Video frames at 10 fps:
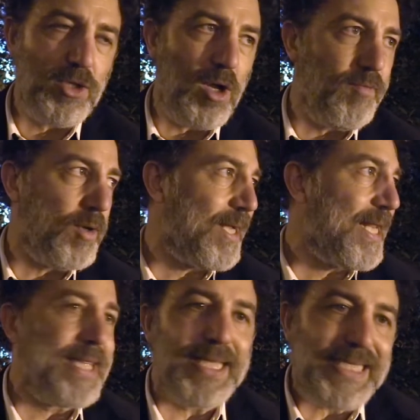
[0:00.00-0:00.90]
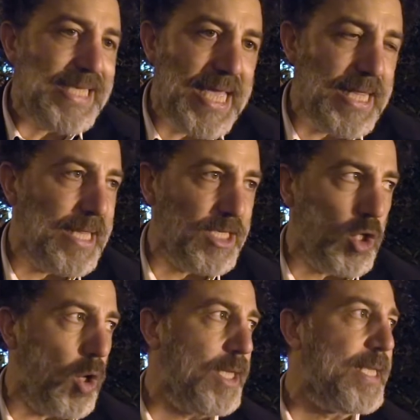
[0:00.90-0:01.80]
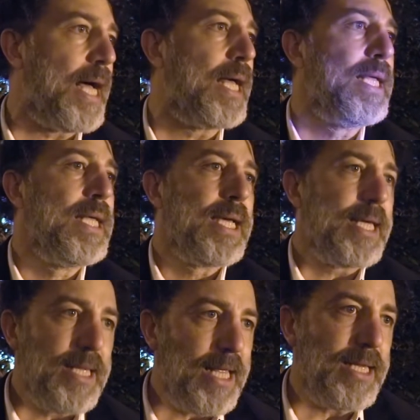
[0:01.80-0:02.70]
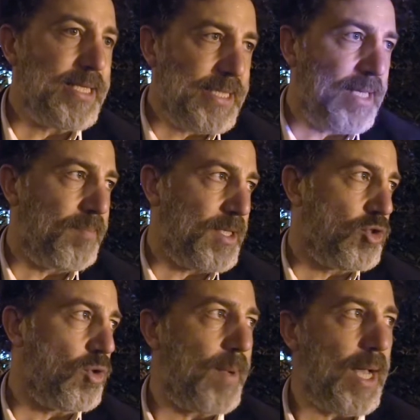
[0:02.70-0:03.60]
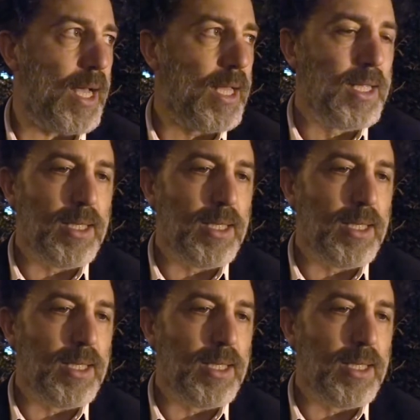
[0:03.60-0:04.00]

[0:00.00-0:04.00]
solving Solvi una grande azienda solida che negli anni ha sempre insomma,